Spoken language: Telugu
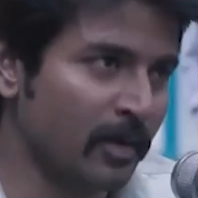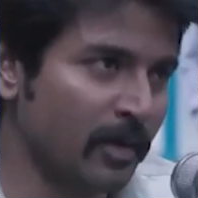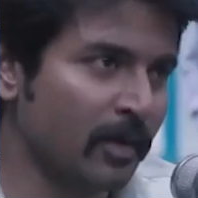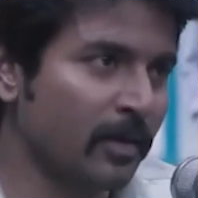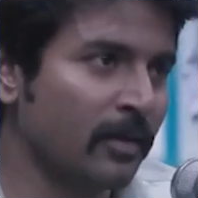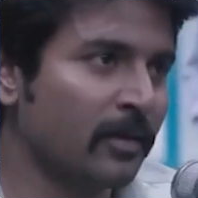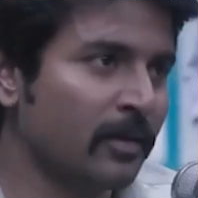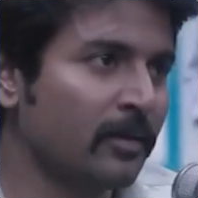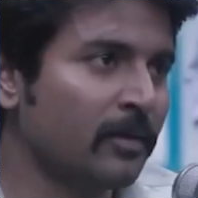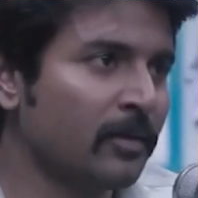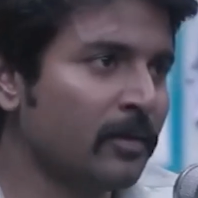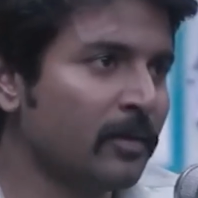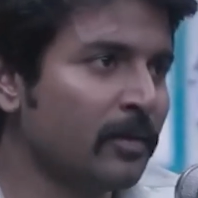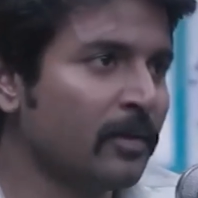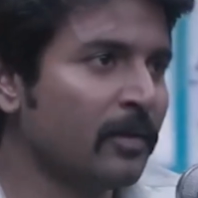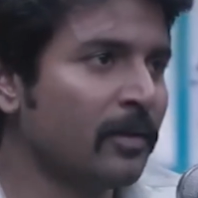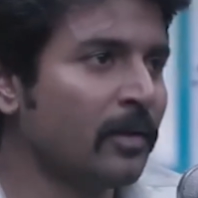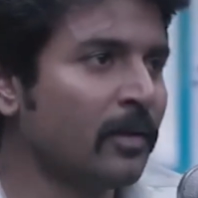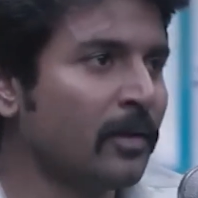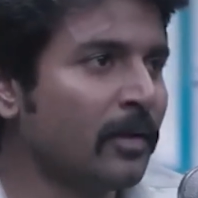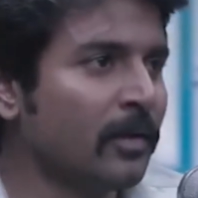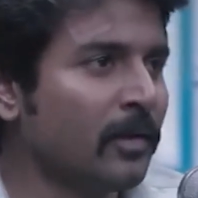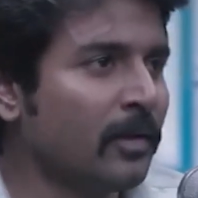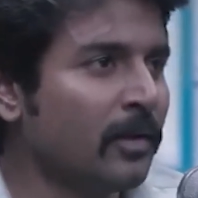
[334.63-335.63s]
అవునండి
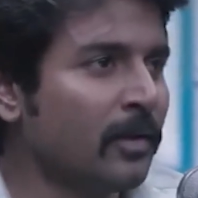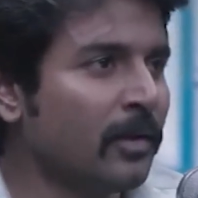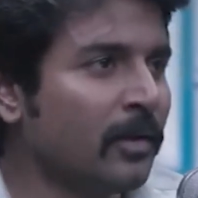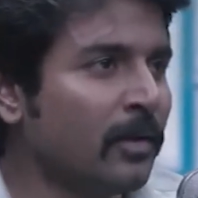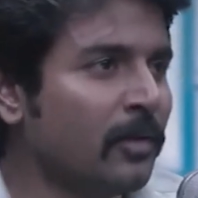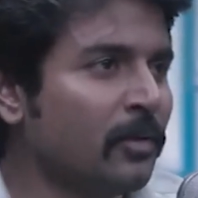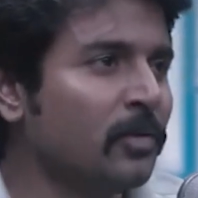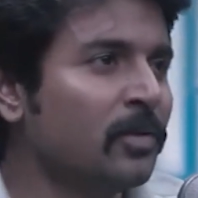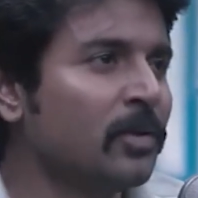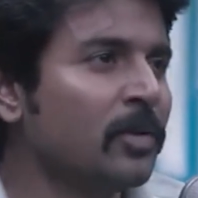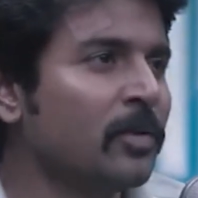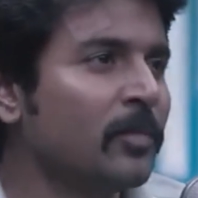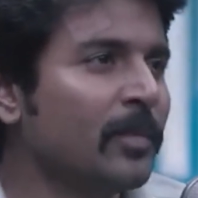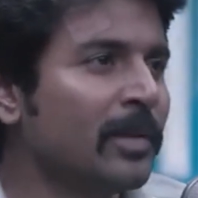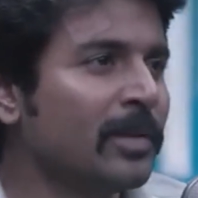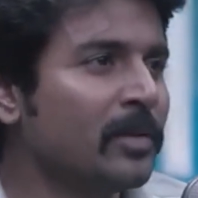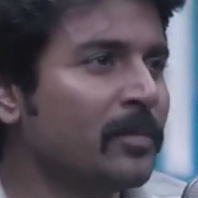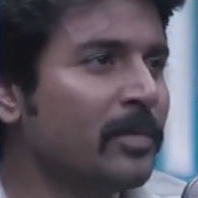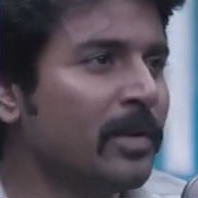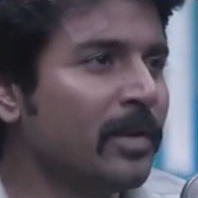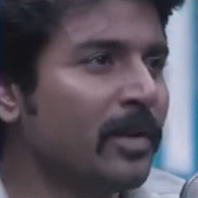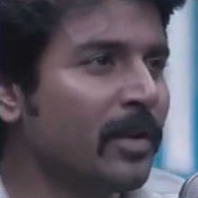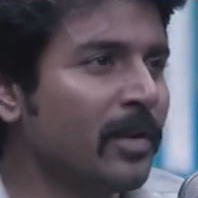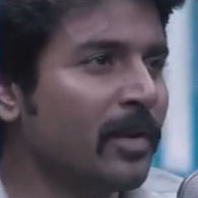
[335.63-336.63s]
ఇక్కడ
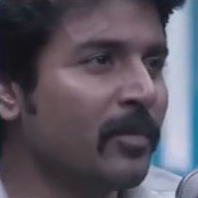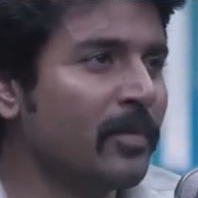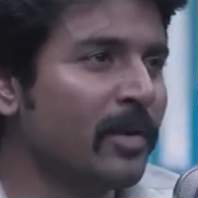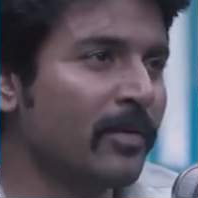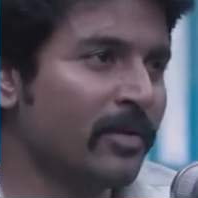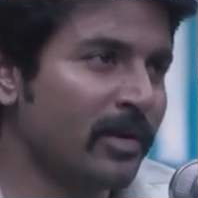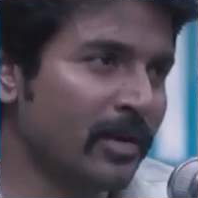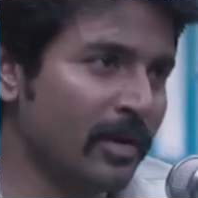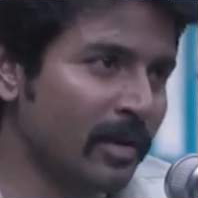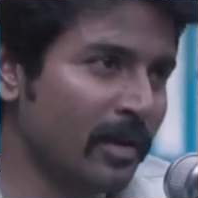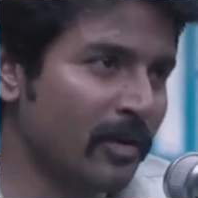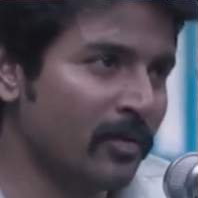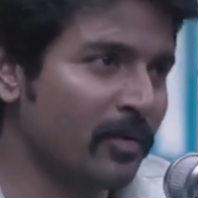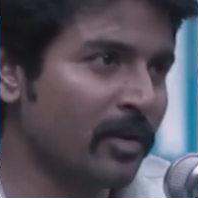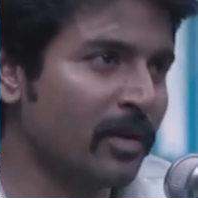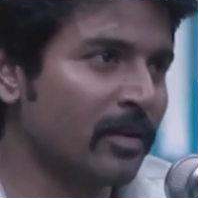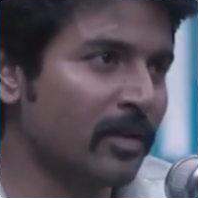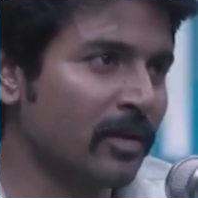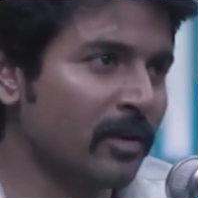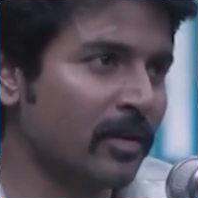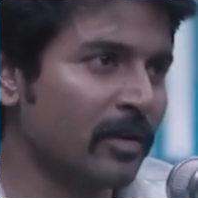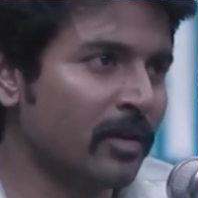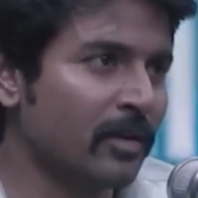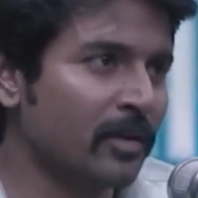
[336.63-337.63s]
వందలో పది మందే
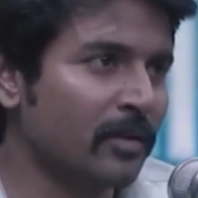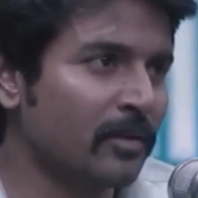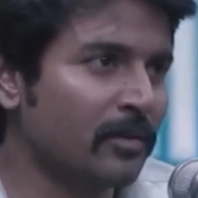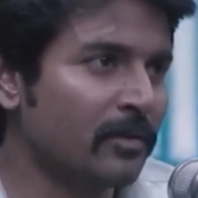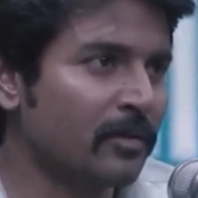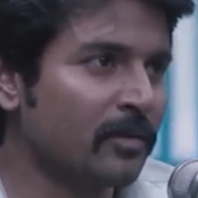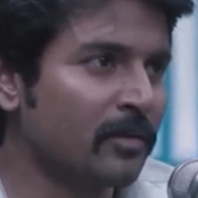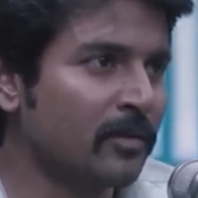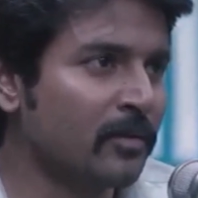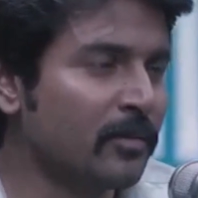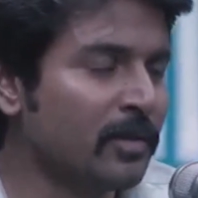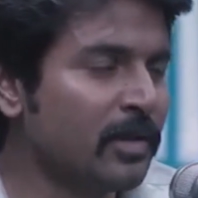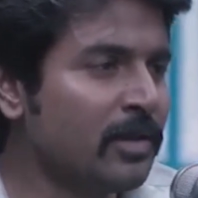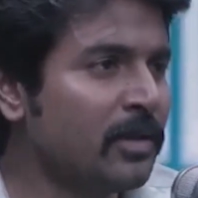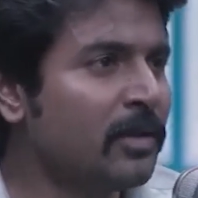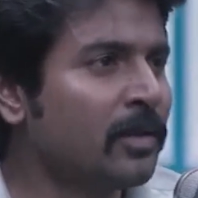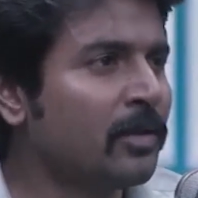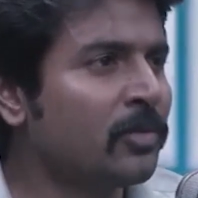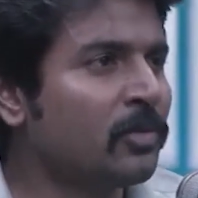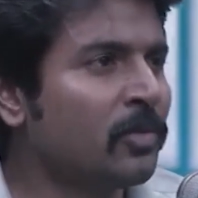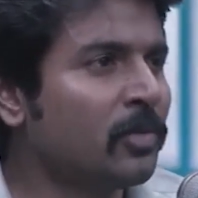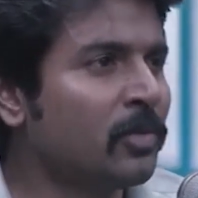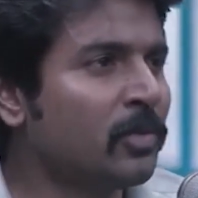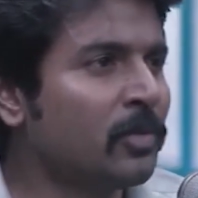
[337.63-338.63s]
స్వతహాగా మంచోళ్ళు
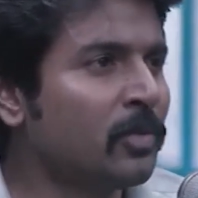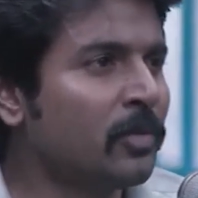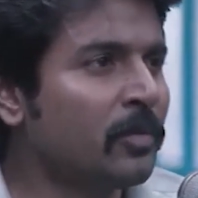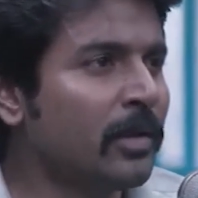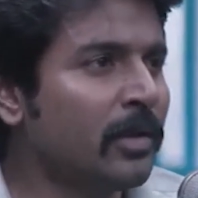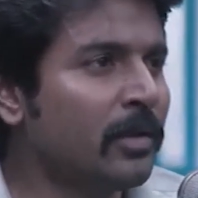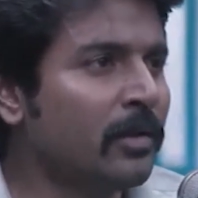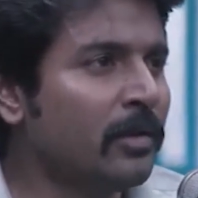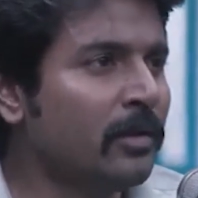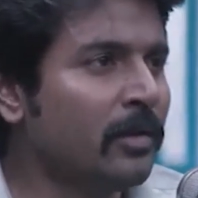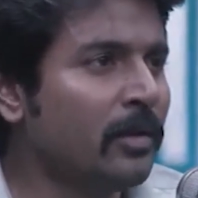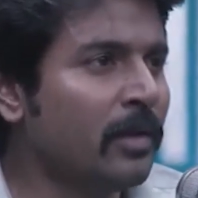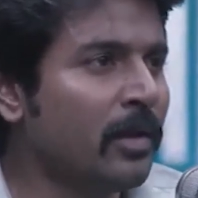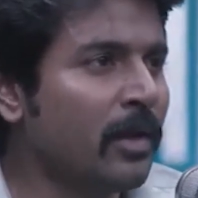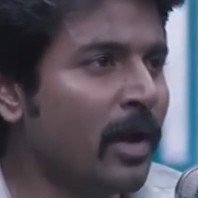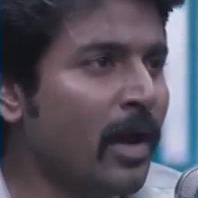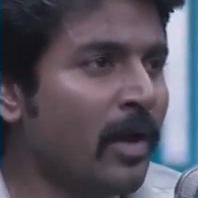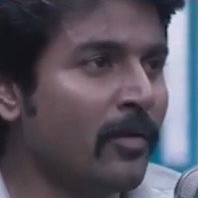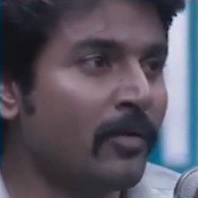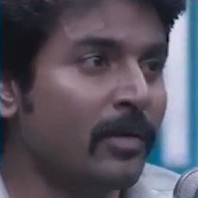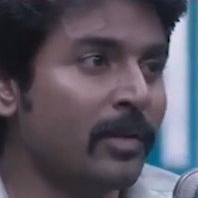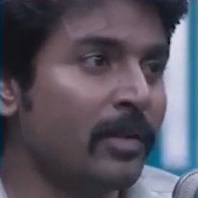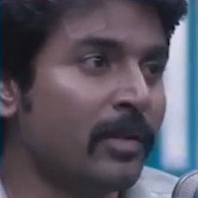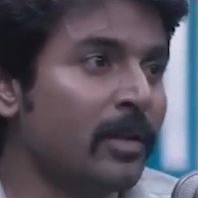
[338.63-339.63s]
మిగతా తొంభై మంది
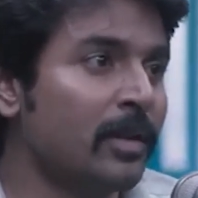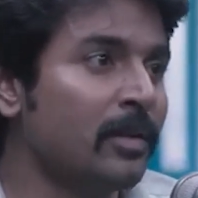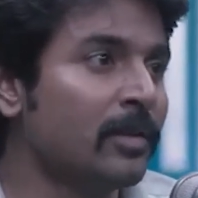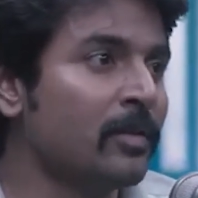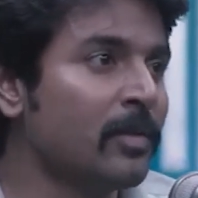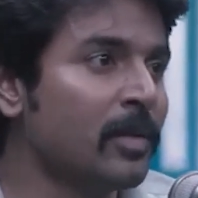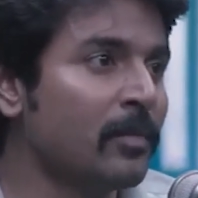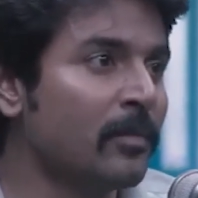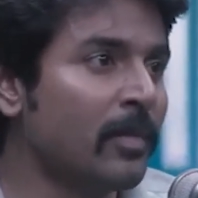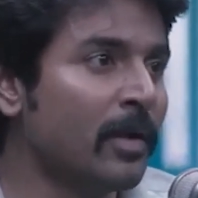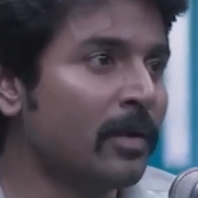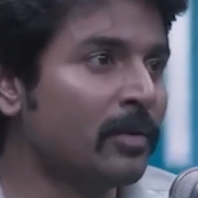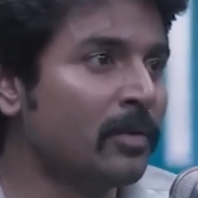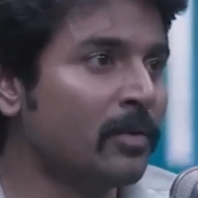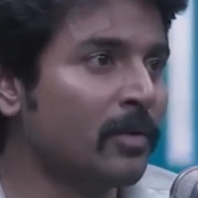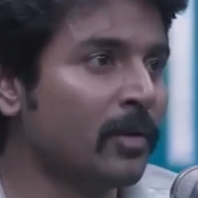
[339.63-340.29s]
వాడు మన గురించి